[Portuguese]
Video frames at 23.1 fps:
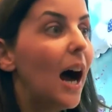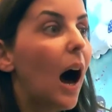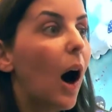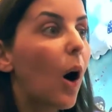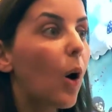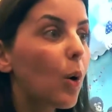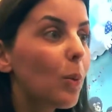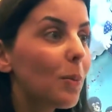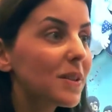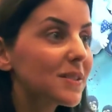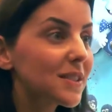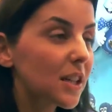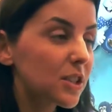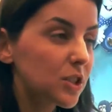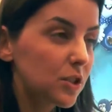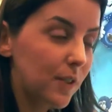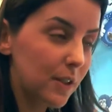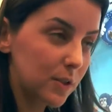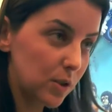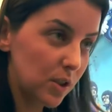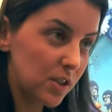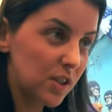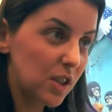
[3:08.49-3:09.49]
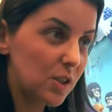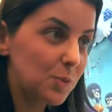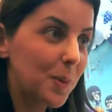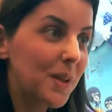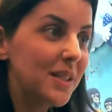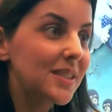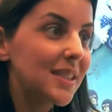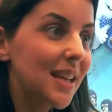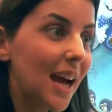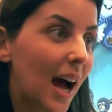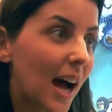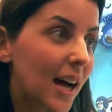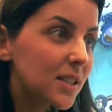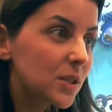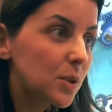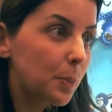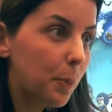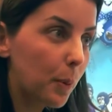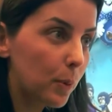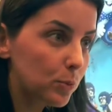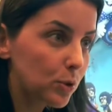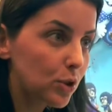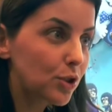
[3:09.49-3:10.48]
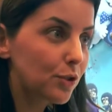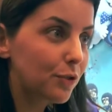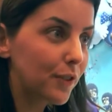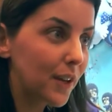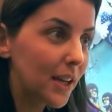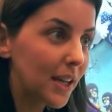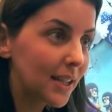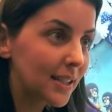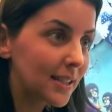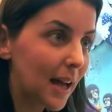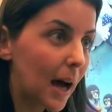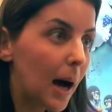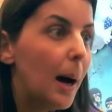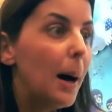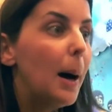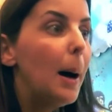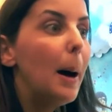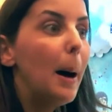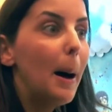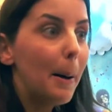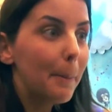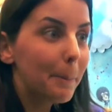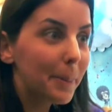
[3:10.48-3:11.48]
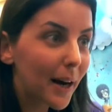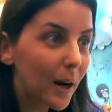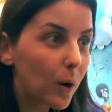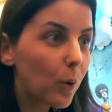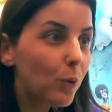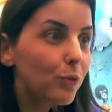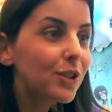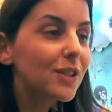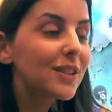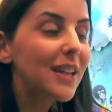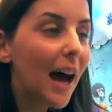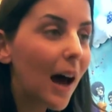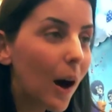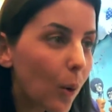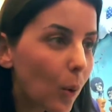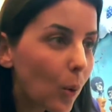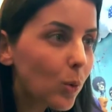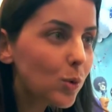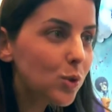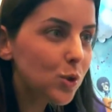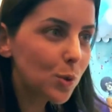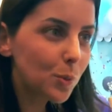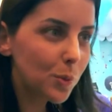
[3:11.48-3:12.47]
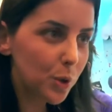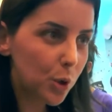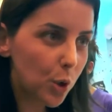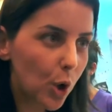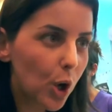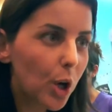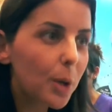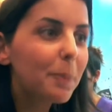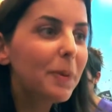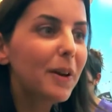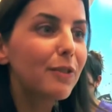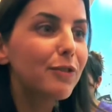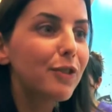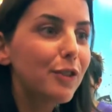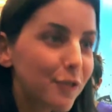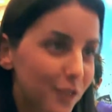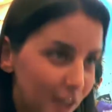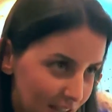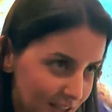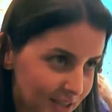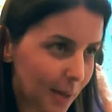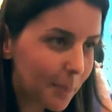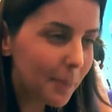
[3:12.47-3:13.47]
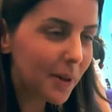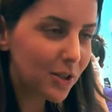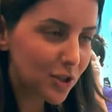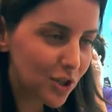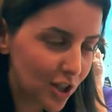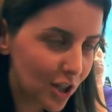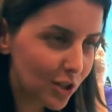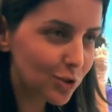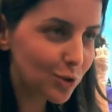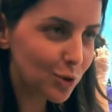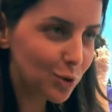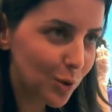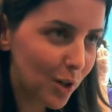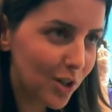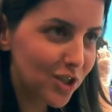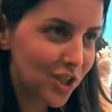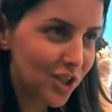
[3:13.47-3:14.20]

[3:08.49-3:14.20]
algumas ativações especiais no ponto de venda para convidar o consumidor para viver essa magia junto com a